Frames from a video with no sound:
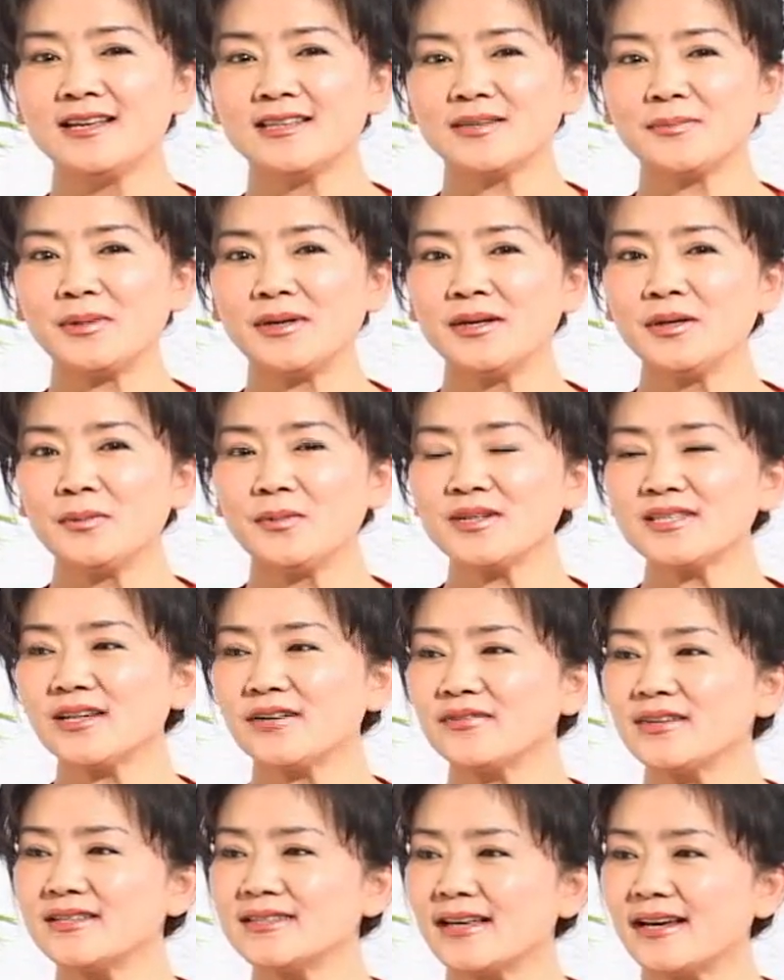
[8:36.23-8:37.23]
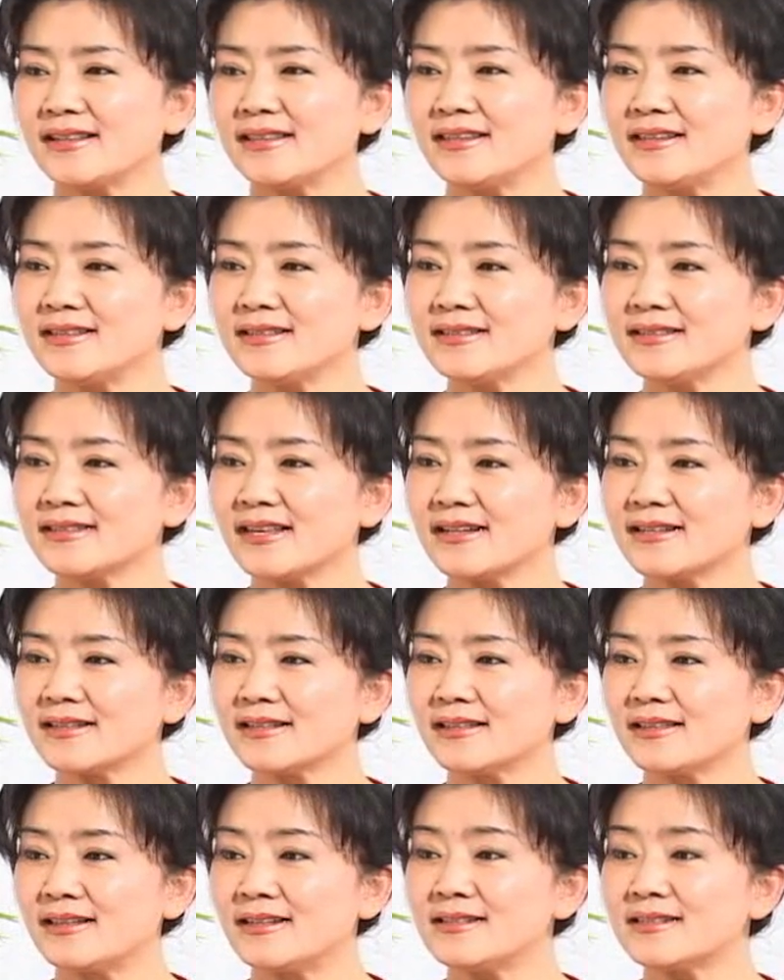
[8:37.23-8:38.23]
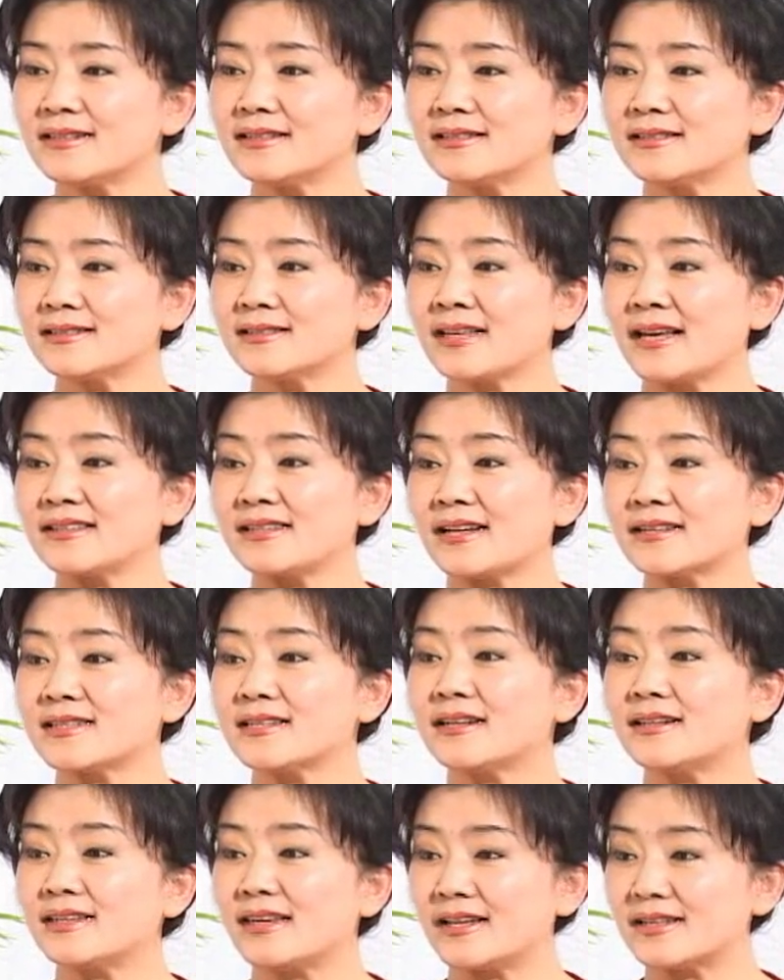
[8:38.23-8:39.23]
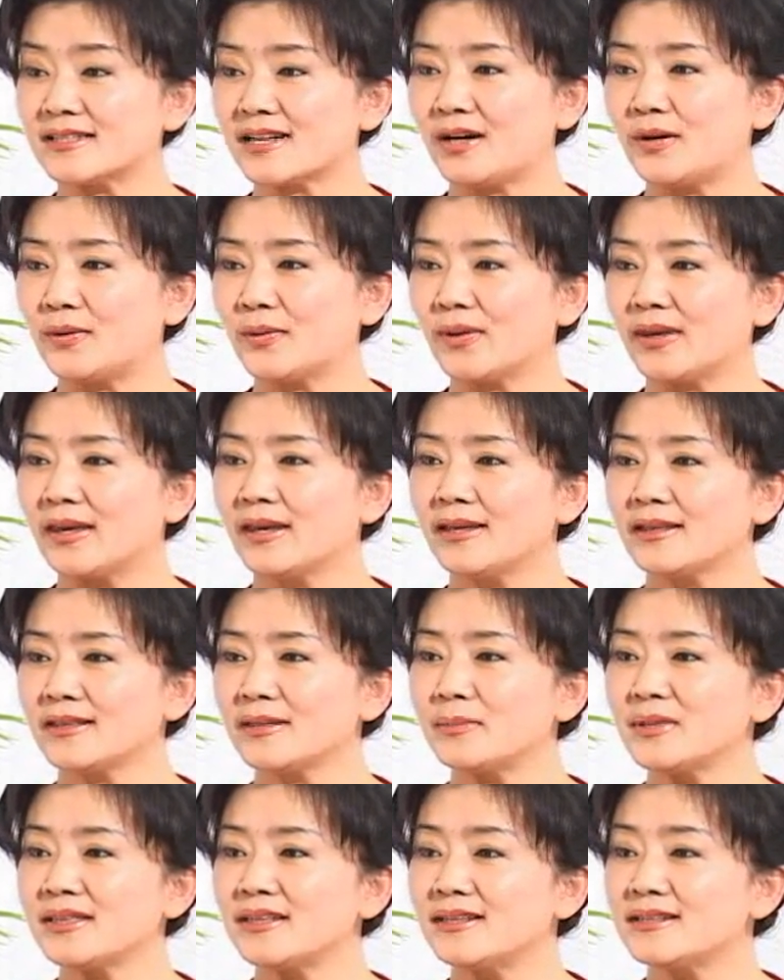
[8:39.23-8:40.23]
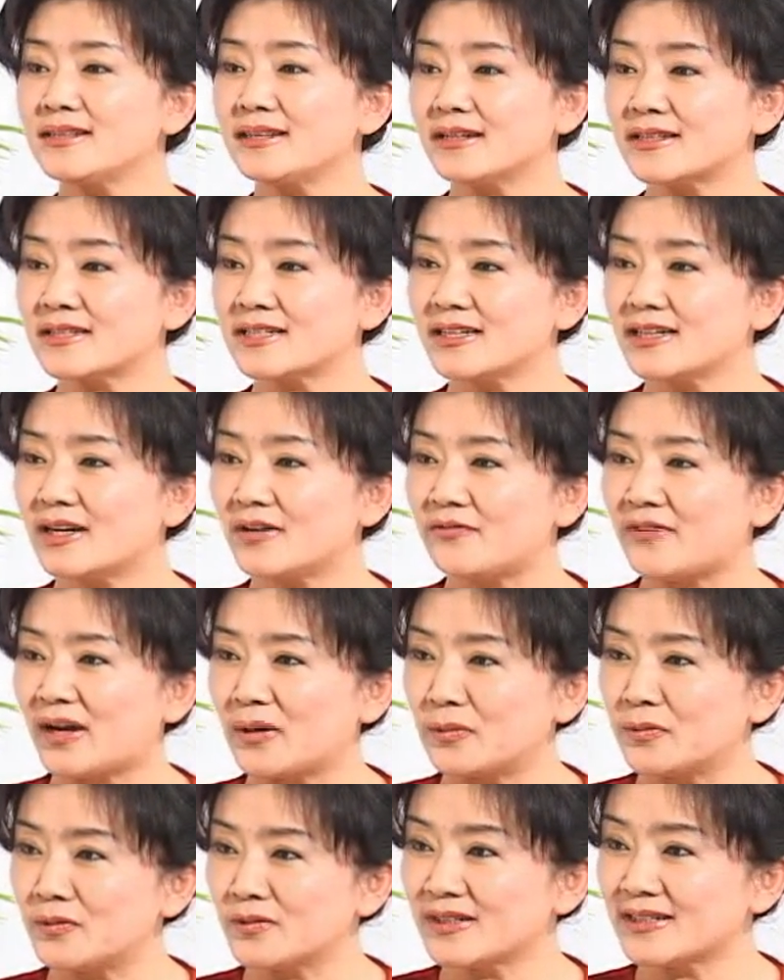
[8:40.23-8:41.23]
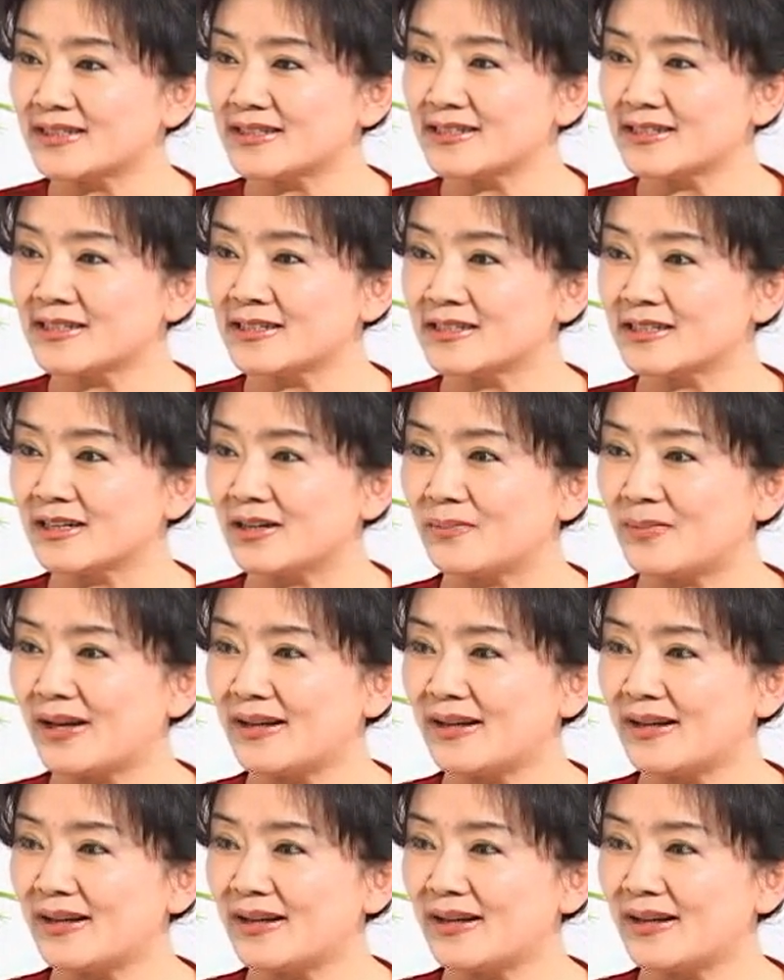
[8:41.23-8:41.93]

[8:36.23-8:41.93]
那么我想问一下，您在您是参加这个演唱会，那么您也是一个法轮功的支持者